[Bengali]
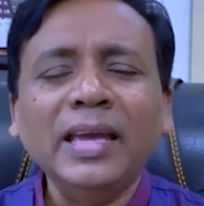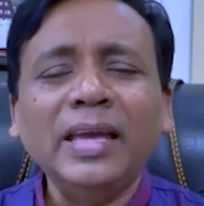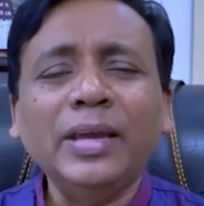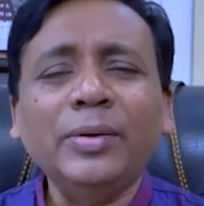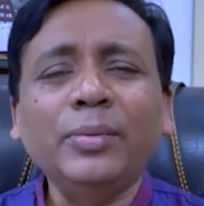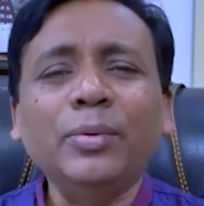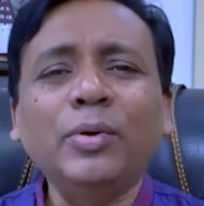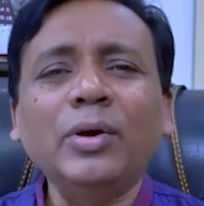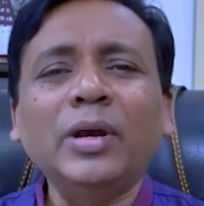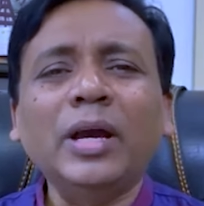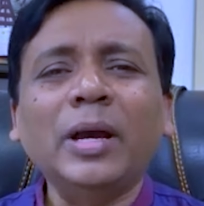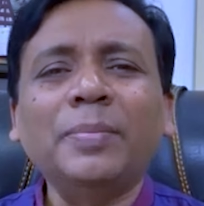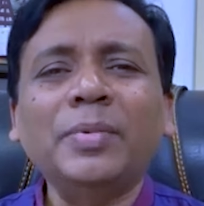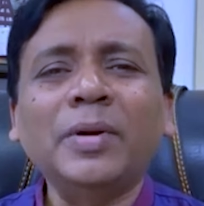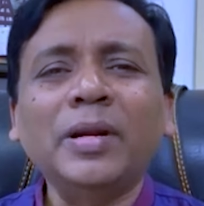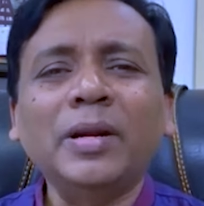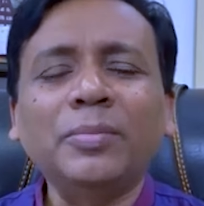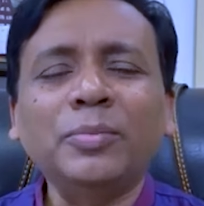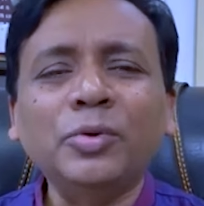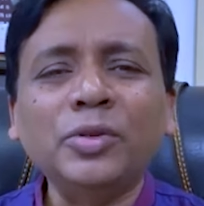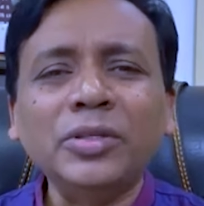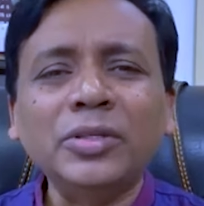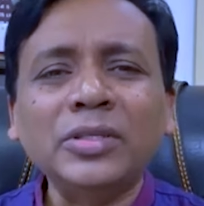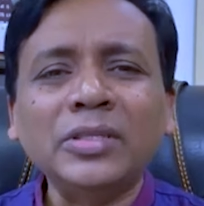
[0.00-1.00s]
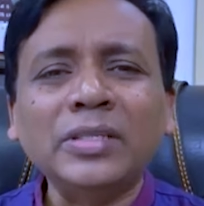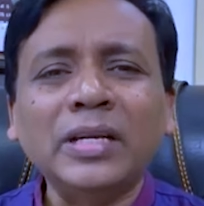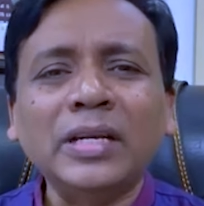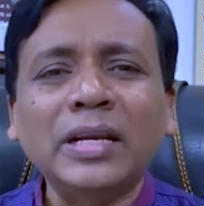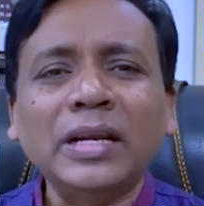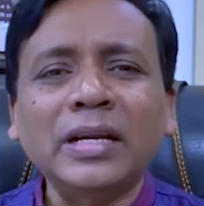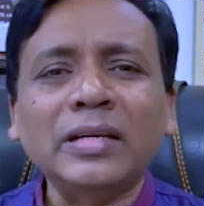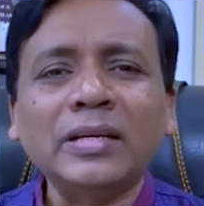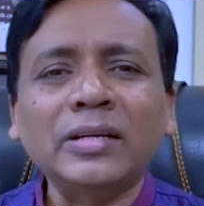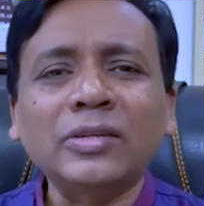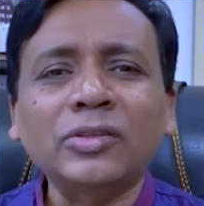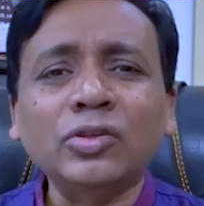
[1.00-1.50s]
এবং আপনার
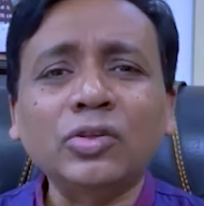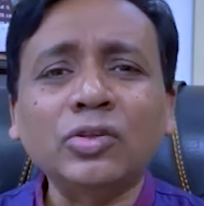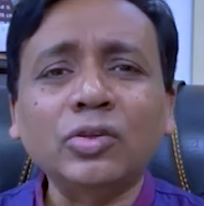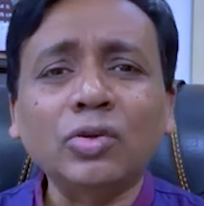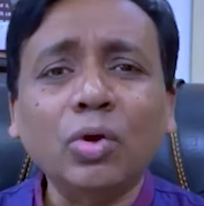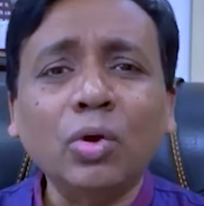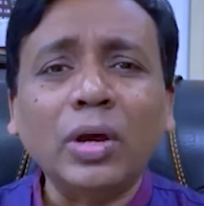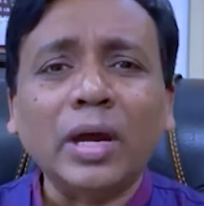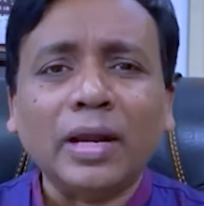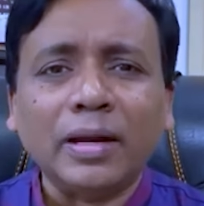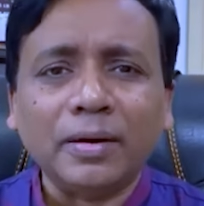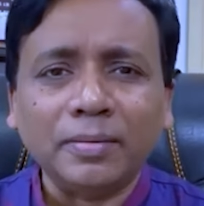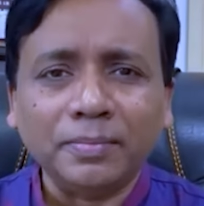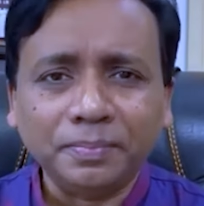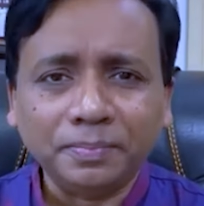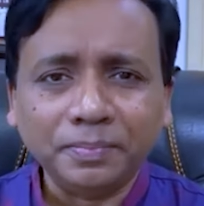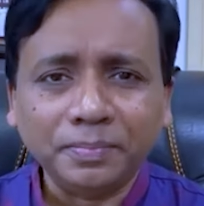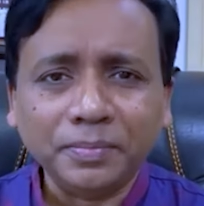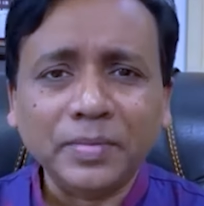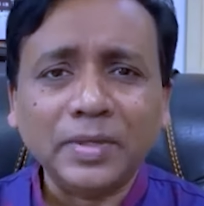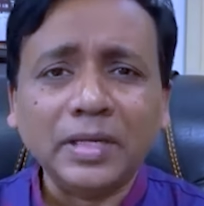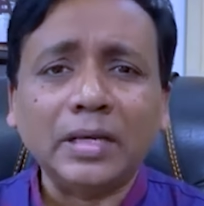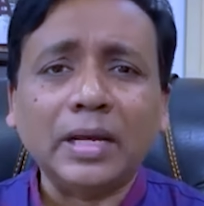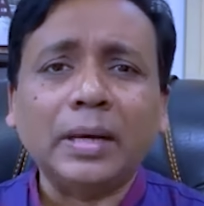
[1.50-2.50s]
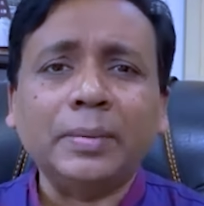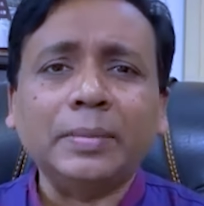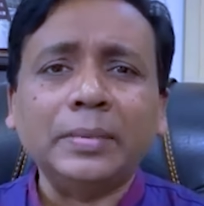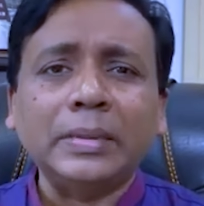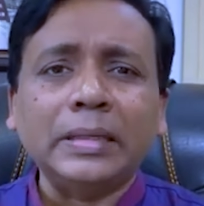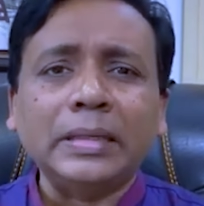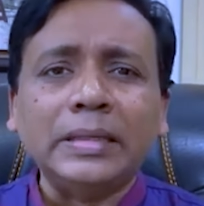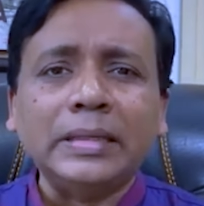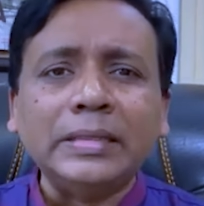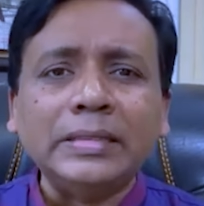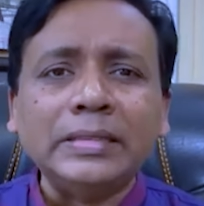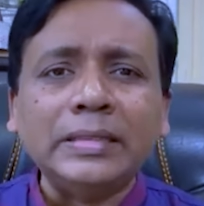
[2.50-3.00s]
প্রতিষ্ঠানের একটা স্লোগান যেটা
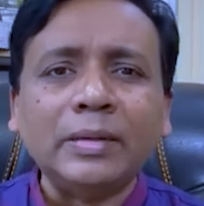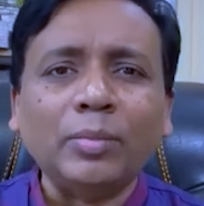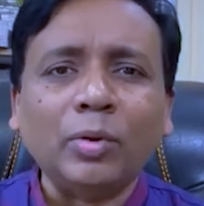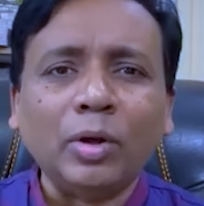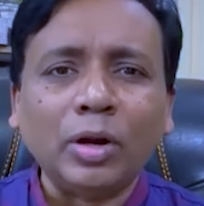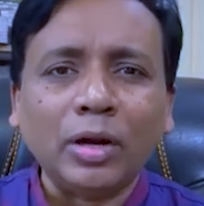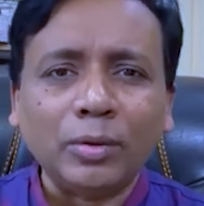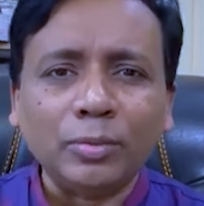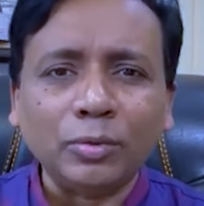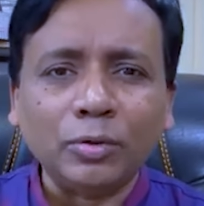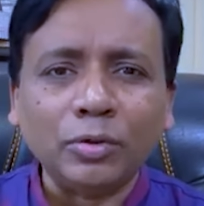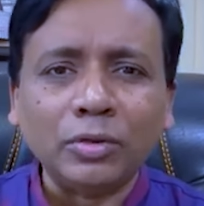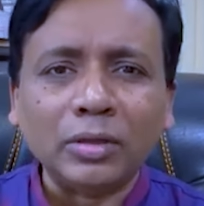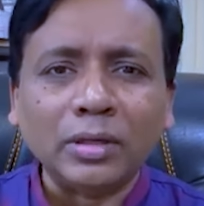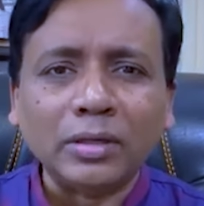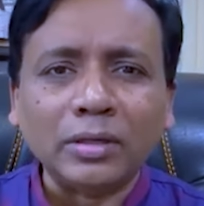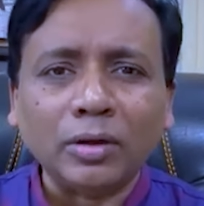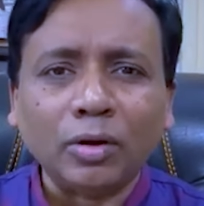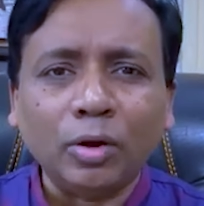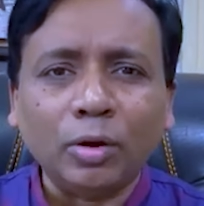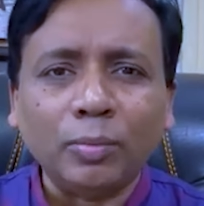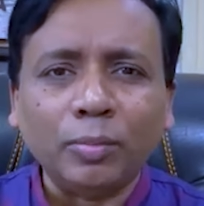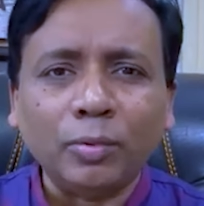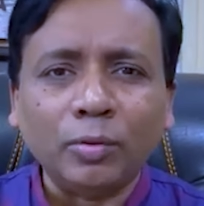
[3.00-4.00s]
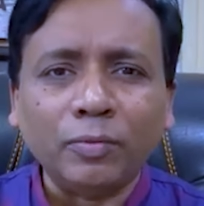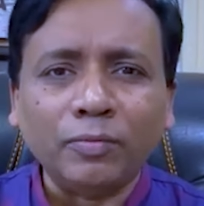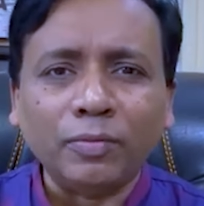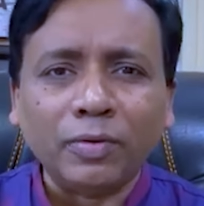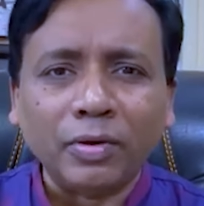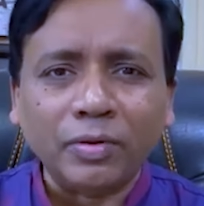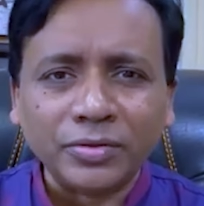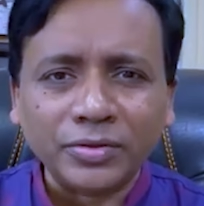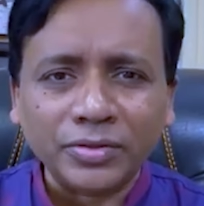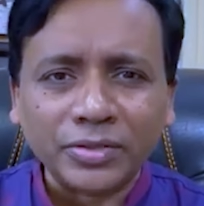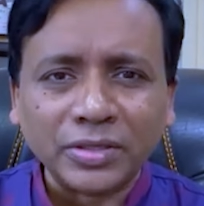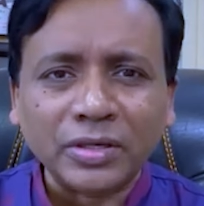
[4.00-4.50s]
আমাদের নিজের বলার মতো একটা গল্প
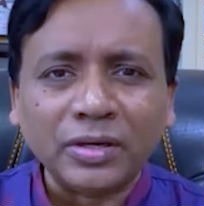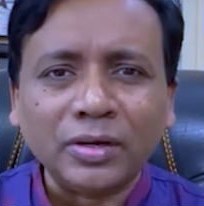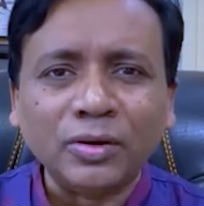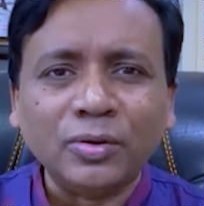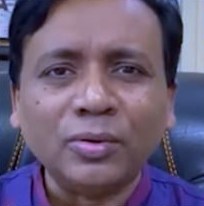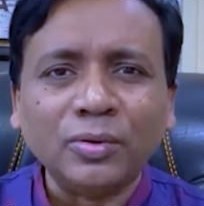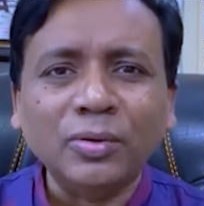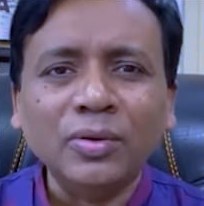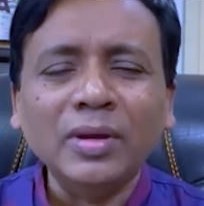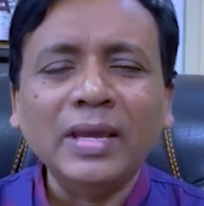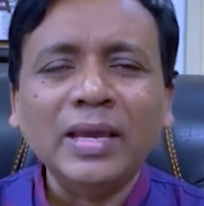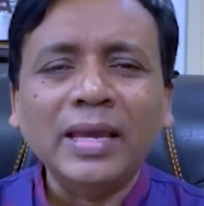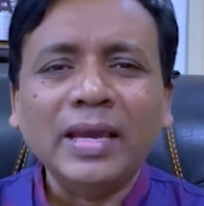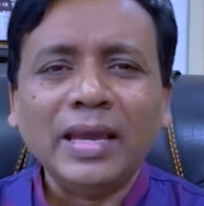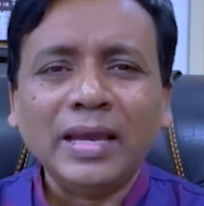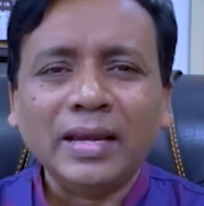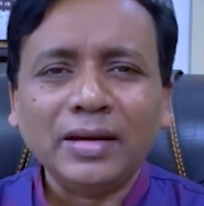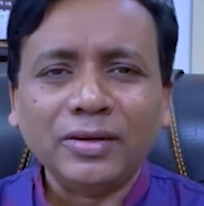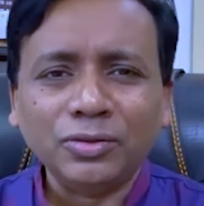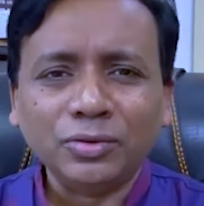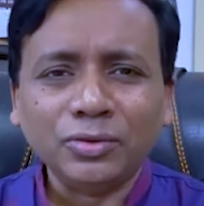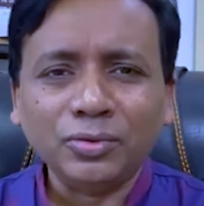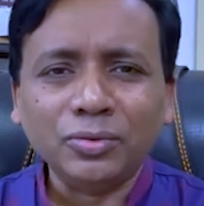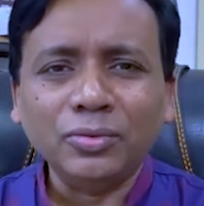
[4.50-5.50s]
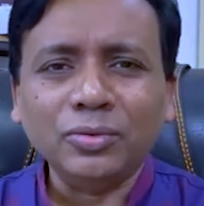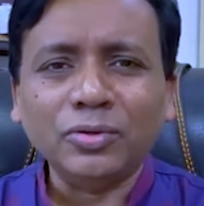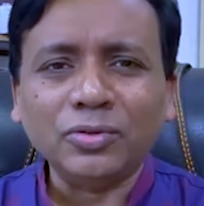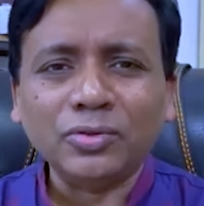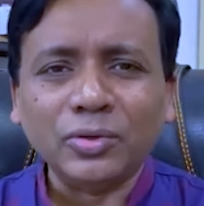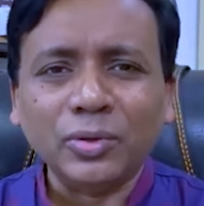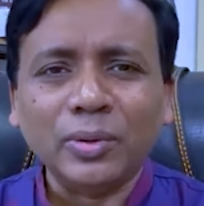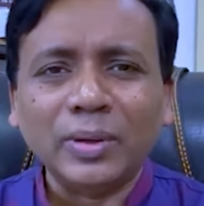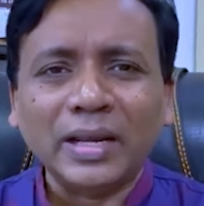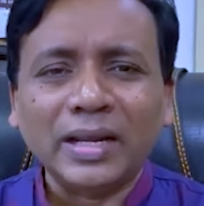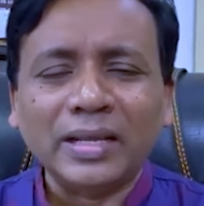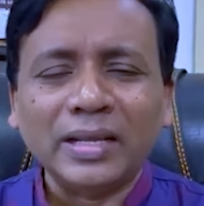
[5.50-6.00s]
ফাউন্ডেশনেরও একটা সুন্দর
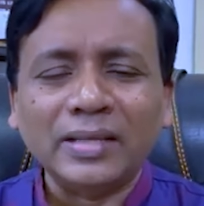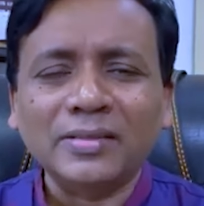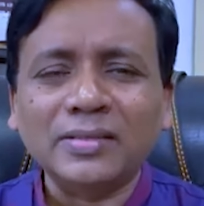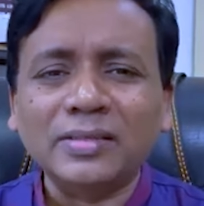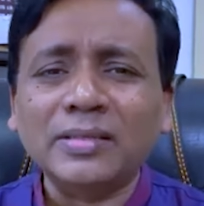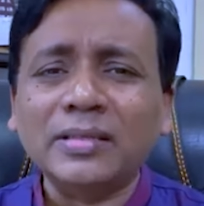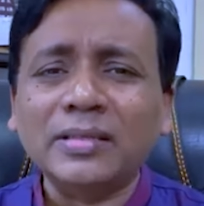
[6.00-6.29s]
স্লোগান আছে